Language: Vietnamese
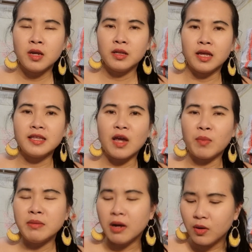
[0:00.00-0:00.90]
thì anh chồng
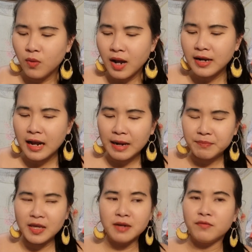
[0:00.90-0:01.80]
anh bực quá anh đang làm
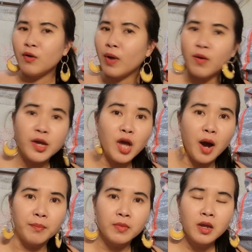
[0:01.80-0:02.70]
việc phải quay qua dòm